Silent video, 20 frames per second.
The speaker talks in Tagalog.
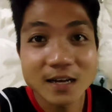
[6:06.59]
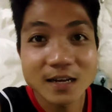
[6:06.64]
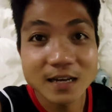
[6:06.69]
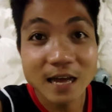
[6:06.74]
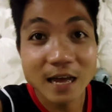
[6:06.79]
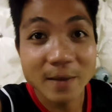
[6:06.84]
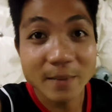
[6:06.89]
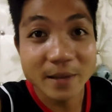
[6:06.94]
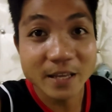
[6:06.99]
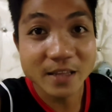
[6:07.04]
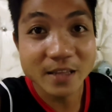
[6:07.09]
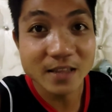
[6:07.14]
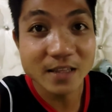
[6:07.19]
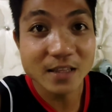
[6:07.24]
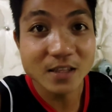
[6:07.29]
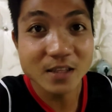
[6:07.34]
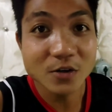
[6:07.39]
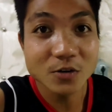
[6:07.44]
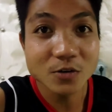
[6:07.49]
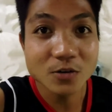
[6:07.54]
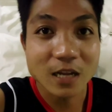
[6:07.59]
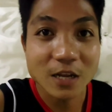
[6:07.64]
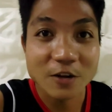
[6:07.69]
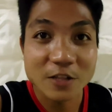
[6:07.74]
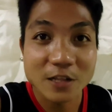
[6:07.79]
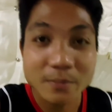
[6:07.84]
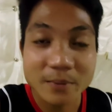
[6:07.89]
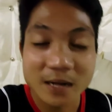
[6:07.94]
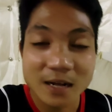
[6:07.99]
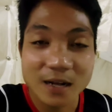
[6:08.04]
gamit dito, lalo
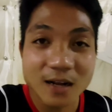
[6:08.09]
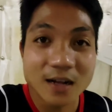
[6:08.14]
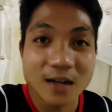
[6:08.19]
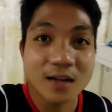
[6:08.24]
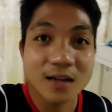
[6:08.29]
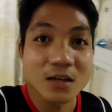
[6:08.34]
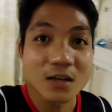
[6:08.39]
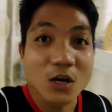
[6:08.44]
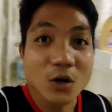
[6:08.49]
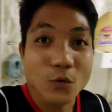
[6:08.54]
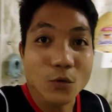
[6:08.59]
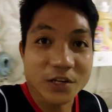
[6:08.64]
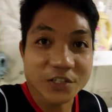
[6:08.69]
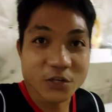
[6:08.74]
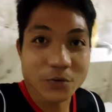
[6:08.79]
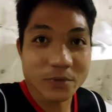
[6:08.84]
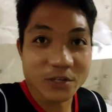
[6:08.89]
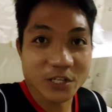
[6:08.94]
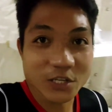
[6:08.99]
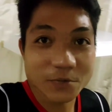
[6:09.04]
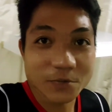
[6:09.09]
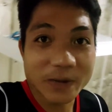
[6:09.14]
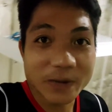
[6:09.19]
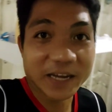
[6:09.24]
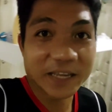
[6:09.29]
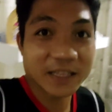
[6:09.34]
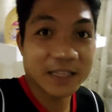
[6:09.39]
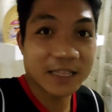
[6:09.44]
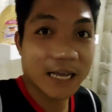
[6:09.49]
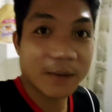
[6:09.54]
ng mga washing machine.
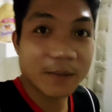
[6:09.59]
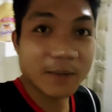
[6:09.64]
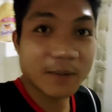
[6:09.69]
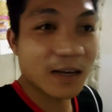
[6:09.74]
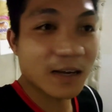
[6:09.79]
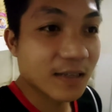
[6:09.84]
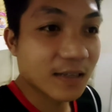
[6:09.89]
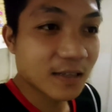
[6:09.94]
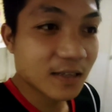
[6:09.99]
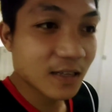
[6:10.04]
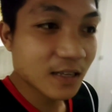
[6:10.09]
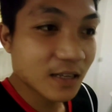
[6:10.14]
Bakit nga ba?